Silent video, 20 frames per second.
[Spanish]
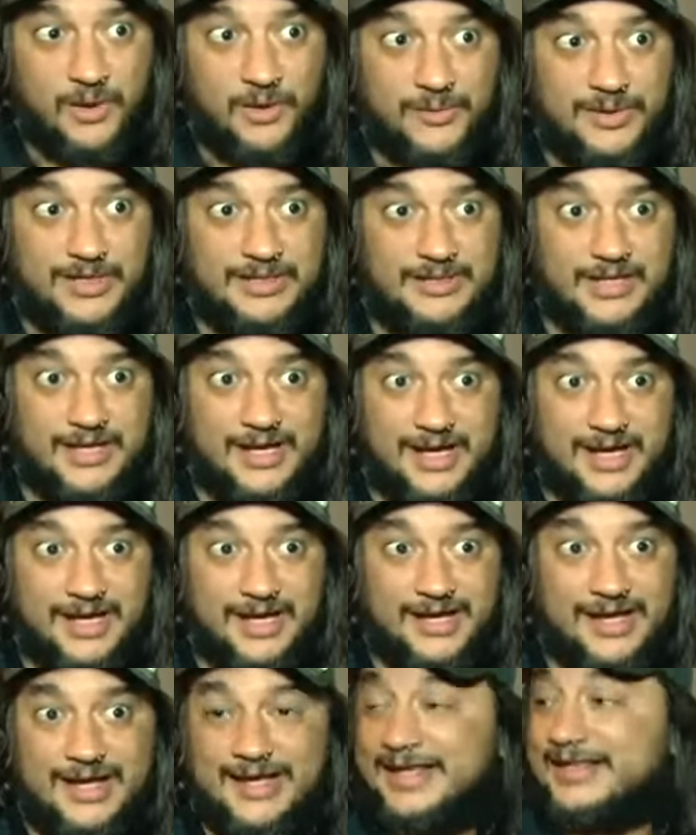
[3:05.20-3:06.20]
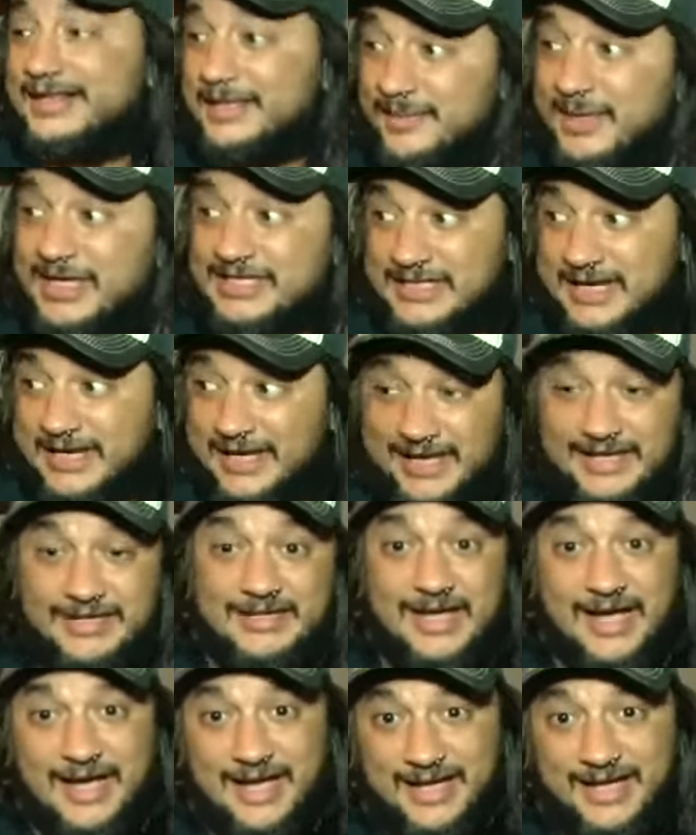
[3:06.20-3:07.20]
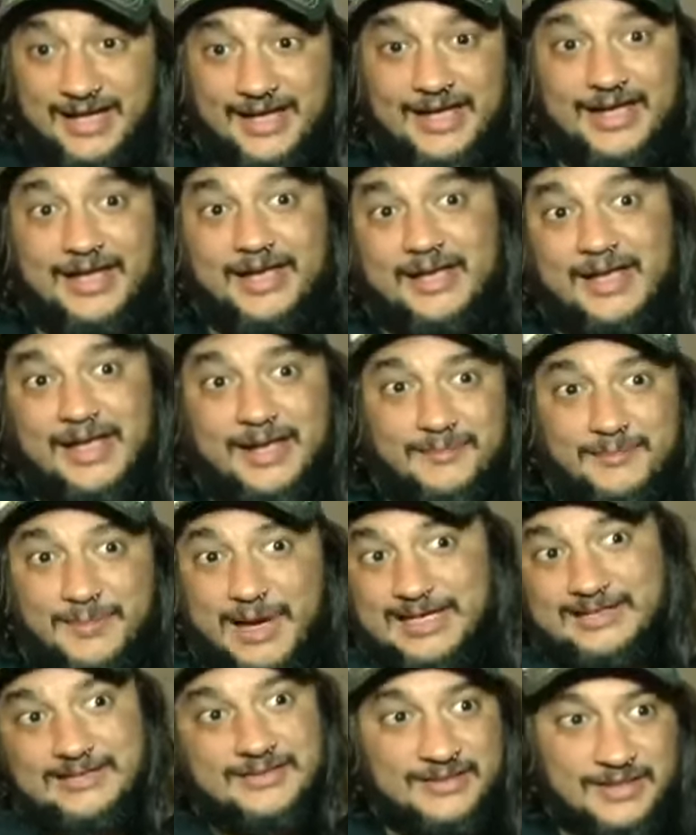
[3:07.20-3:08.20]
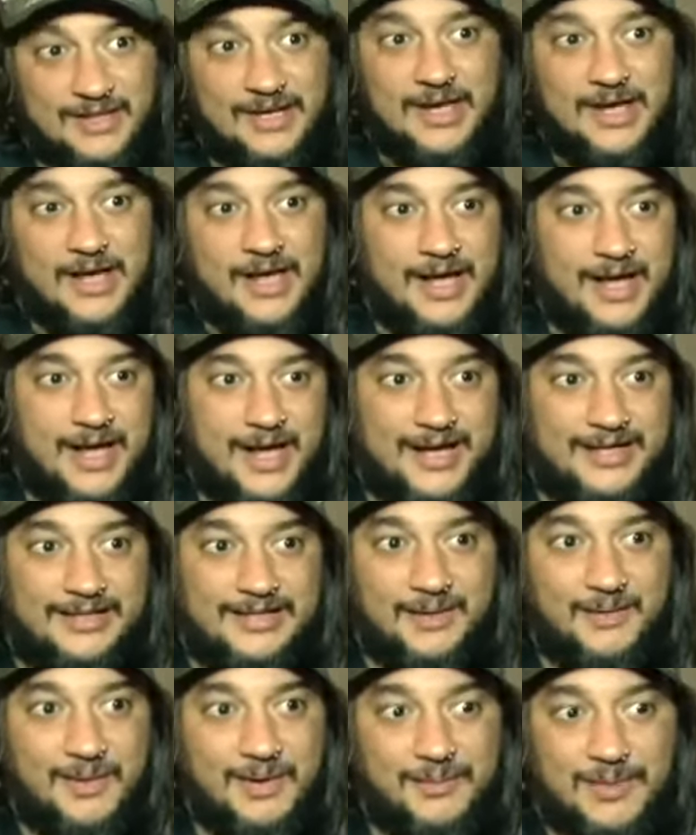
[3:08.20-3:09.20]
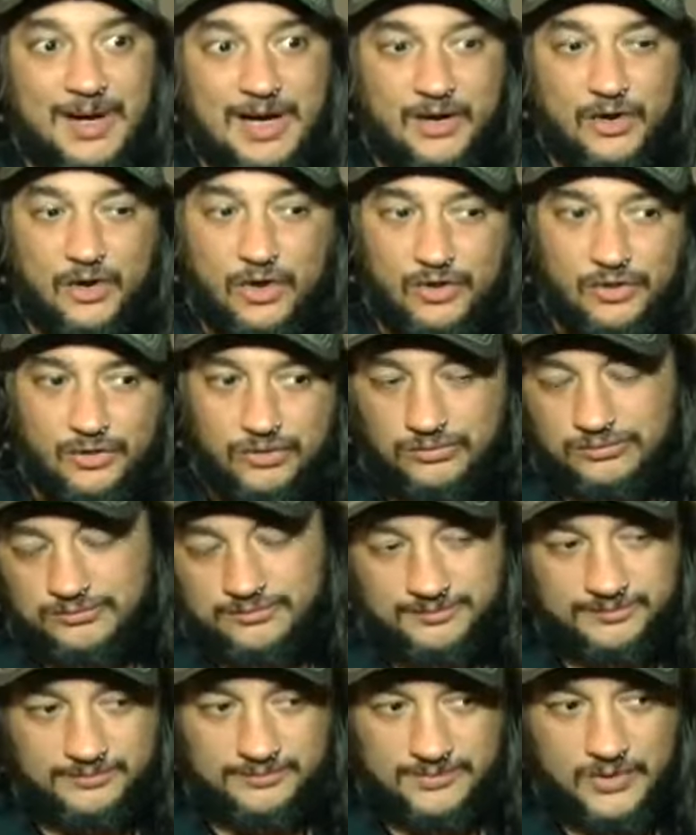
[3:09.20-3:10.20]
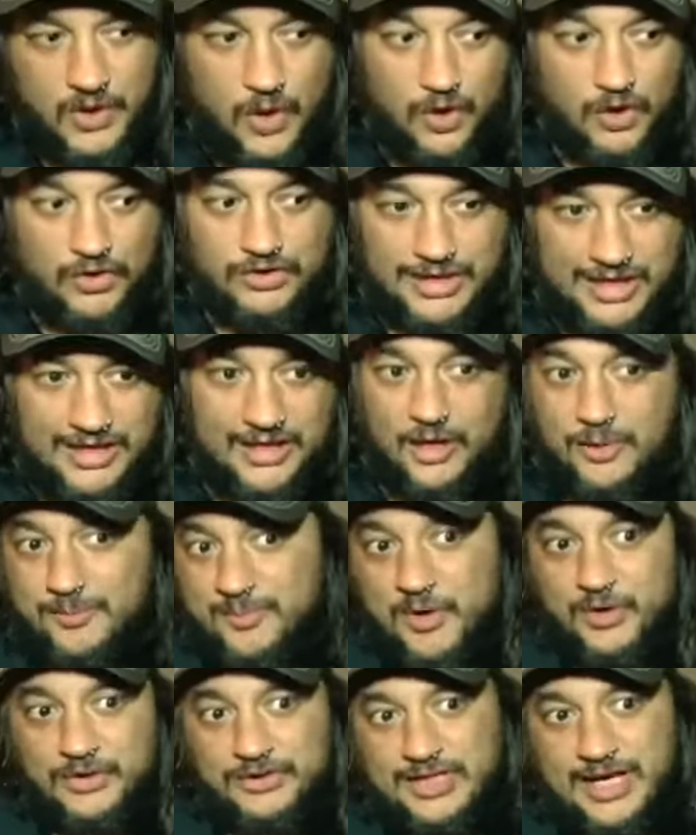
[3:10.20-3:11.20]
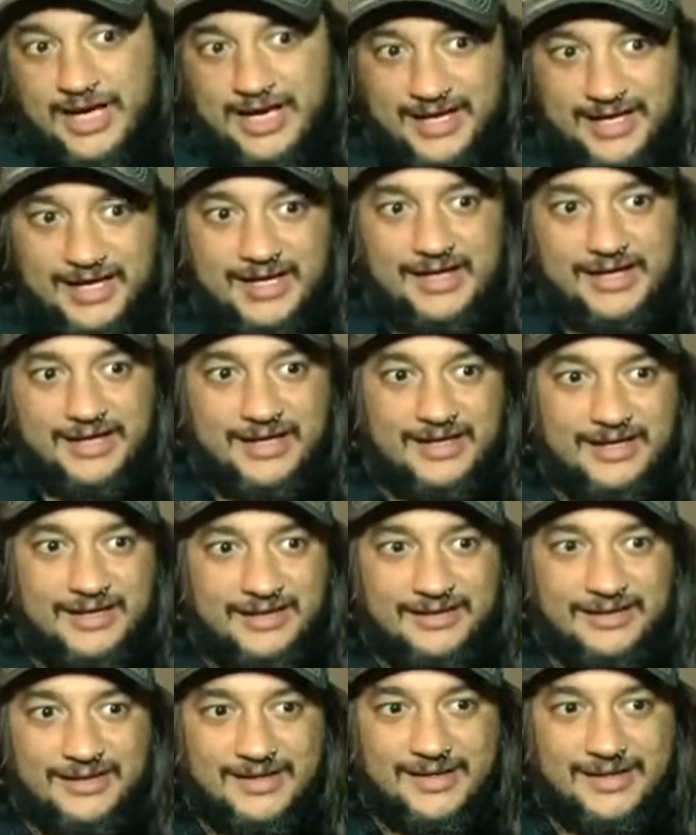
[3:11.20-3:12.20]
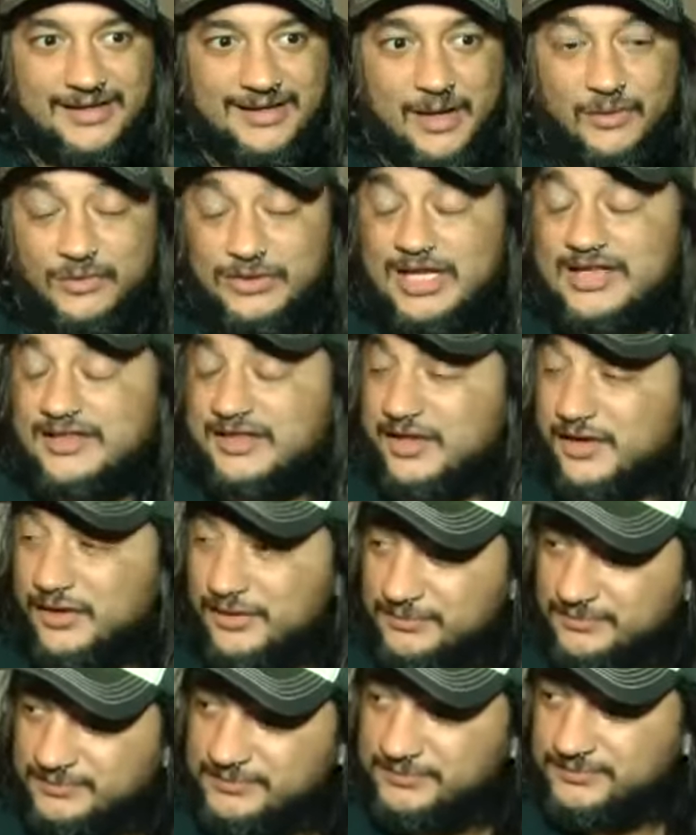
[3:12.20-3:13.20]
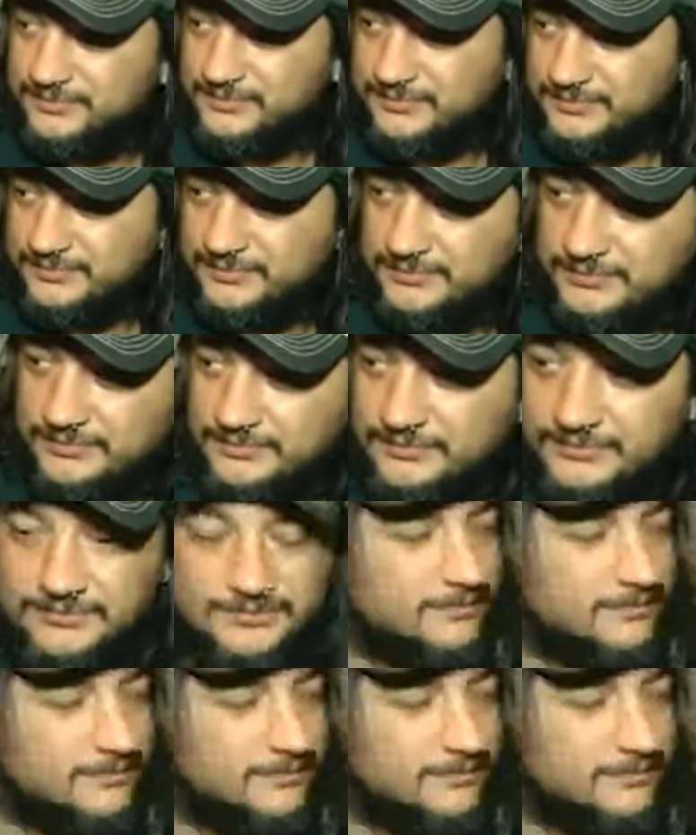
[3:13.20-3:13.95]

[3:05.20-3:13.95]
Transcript: viste que el tema de la guita y más este, va, con, con contenido posta y, auténtico. Guarda ya que hay un